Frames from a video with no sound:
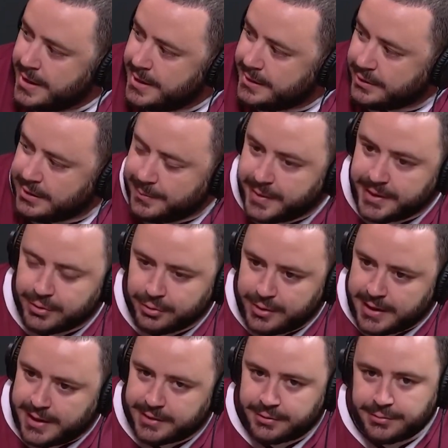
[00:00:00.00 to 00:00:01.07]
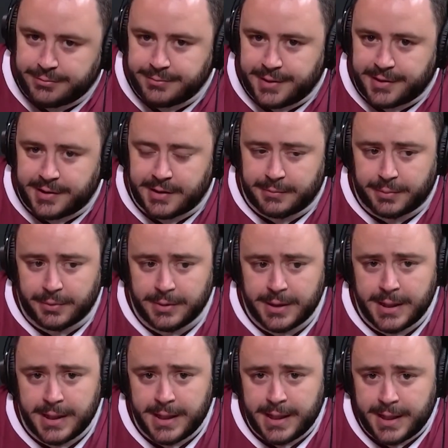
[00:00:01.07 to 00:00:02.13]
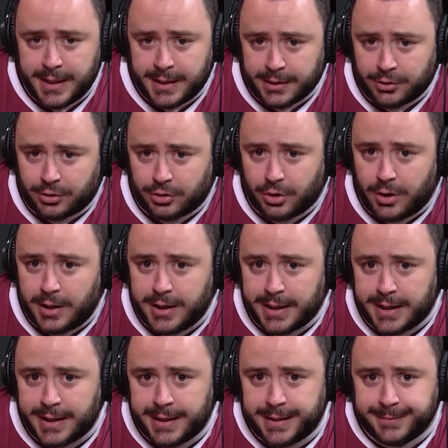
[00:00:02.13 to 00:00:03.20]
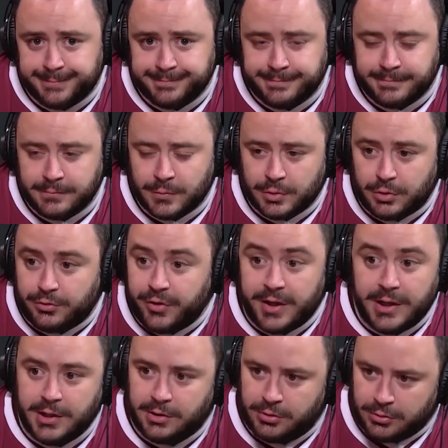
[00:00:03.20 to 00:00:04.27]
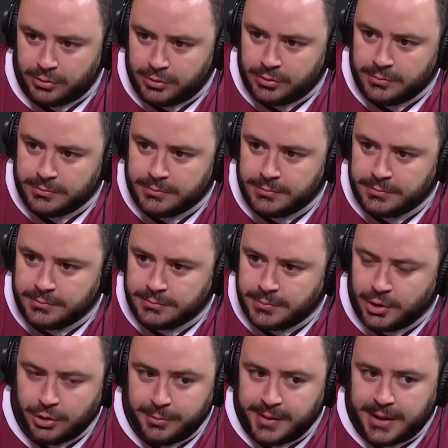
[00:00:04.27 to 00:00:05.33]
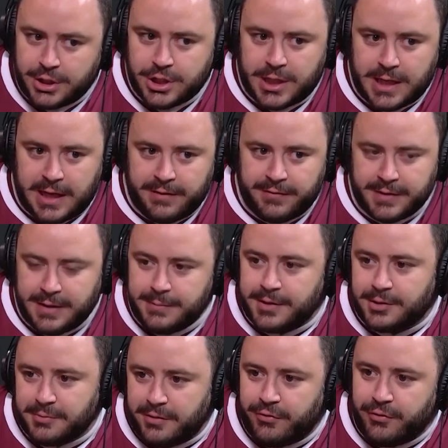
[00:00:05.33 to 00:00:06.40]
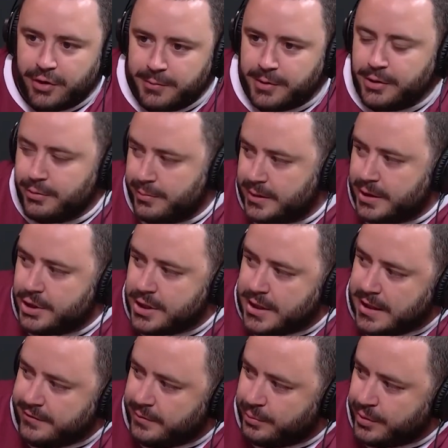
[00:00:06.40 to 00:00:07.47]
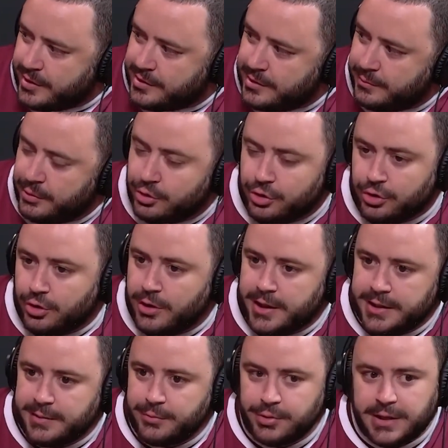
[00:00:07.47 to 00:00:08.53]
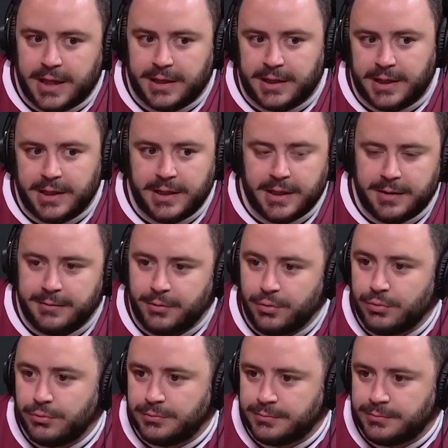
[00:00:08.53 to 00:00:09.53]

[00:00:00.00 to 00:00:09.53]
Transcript: Então, dependendo do caso, exemplo, história dos fenícios. Eu não me dedicava da mesma forma que eu me dedicava, por exemplo, história da monarquia 1.